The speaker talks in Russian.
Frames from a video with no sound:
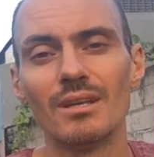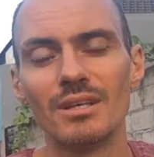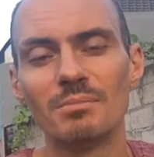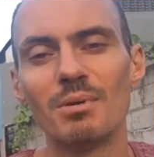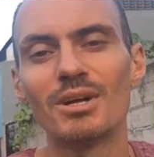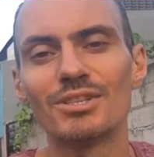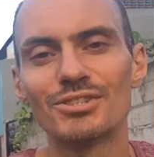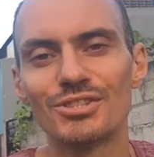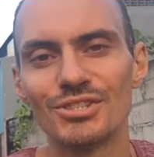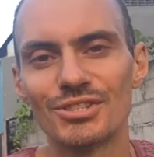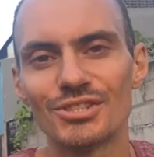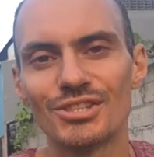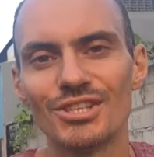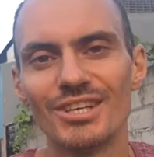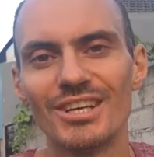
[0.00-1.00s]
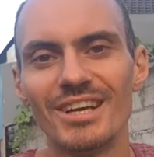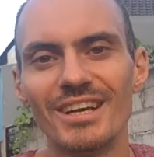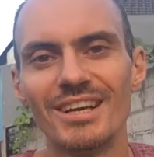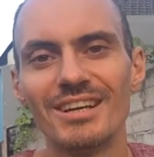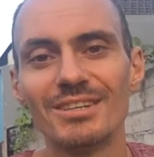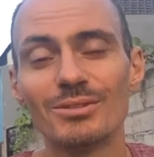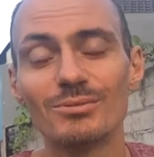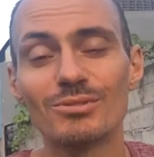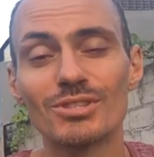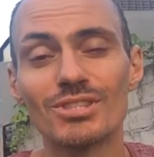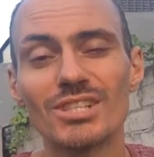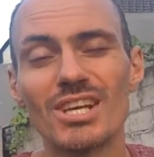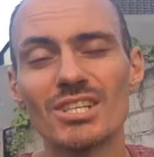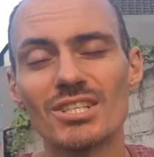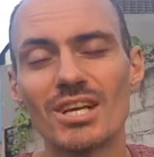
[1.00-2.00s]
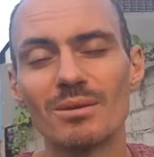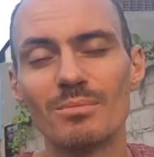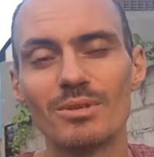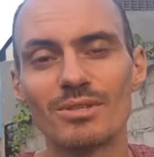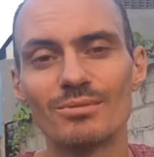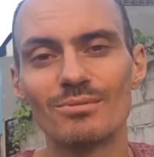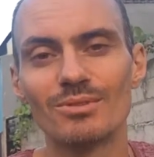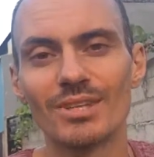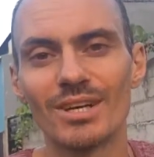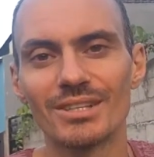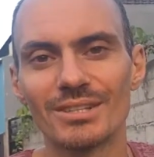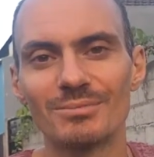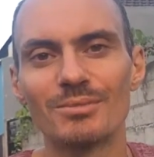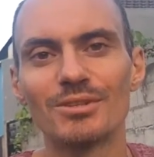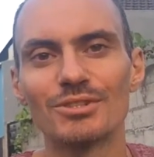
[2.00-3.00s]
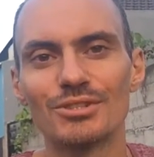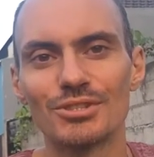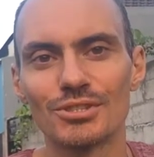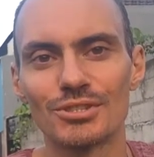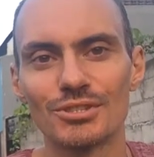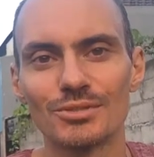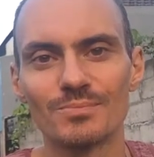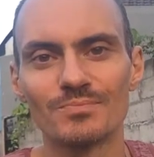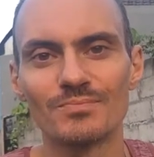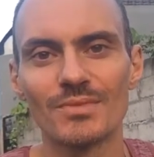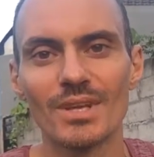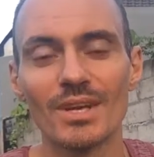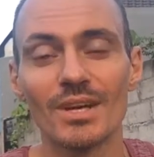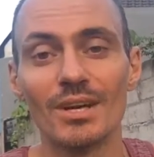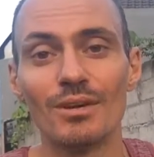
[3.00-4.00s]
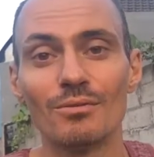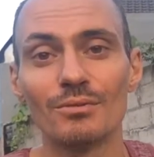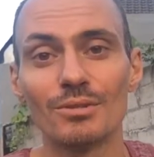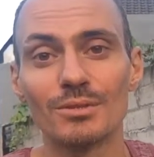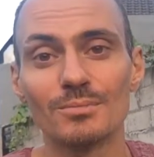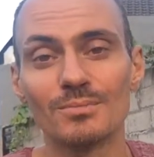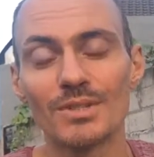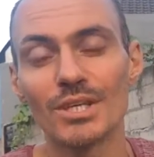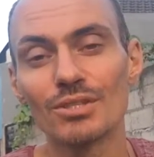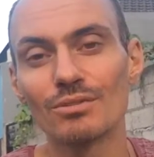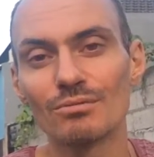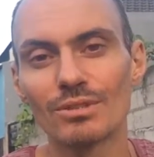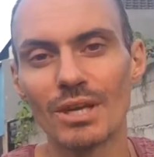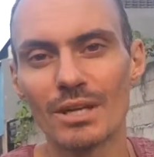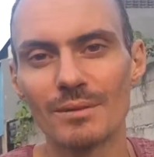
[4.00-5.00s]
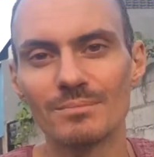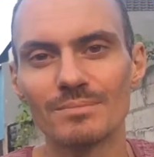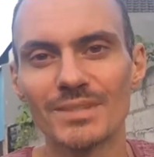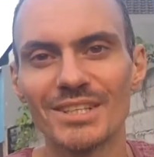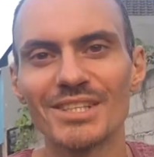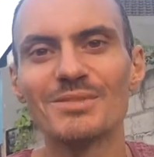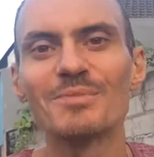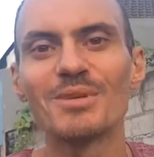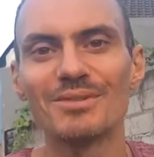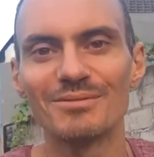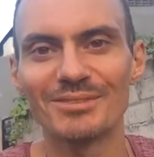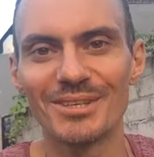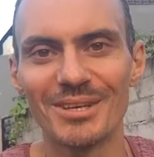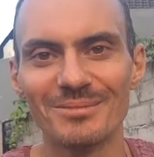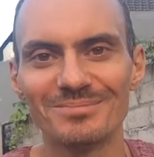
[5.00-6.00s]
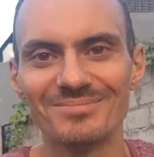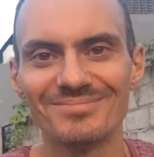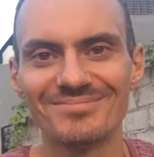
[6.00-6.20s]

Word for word: и молчишь. Ну, уже знаешь как бы результат и молчишь. Вот. Так что вот так, конец пятого дня.